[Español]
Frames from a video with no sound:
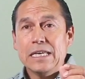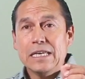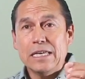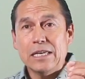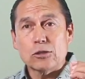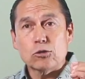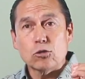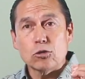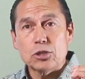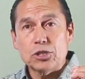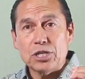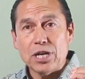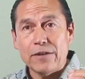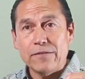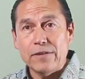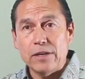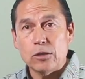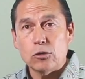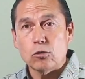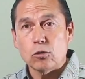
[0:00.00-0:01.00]
y estos
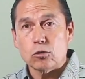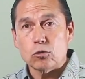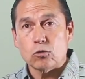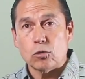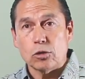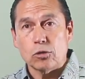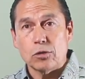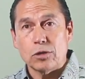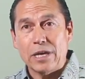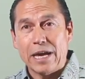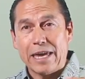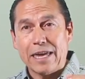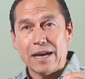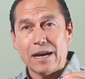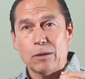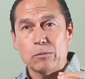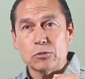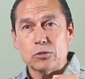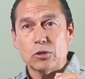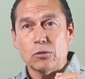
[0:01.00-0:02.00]
chavitos, cuando ya
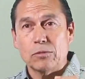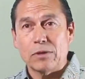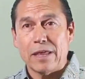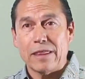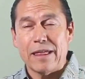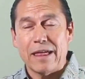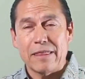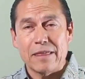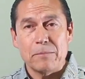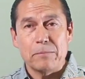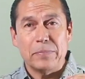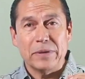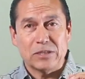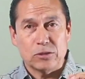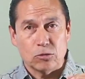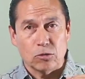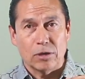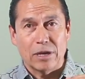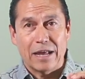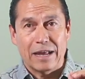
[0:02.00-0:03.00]
llegamos a una edad,
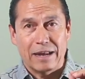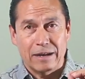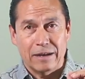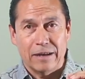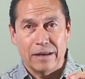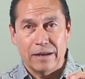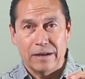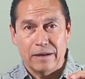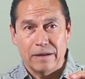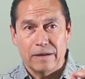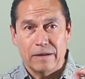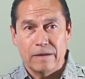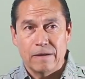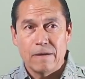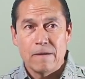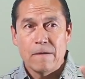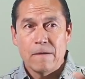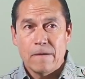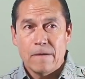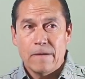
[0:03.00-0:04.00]
empezó la,
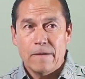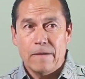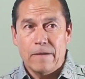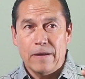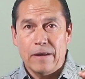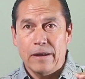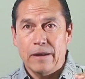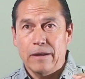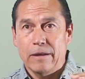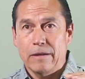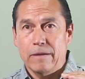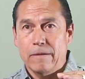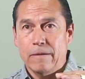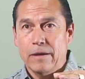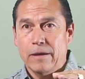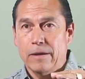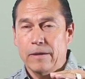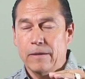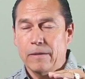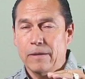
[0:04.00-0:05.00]

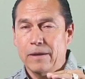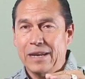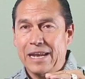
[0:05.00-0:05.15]
ah,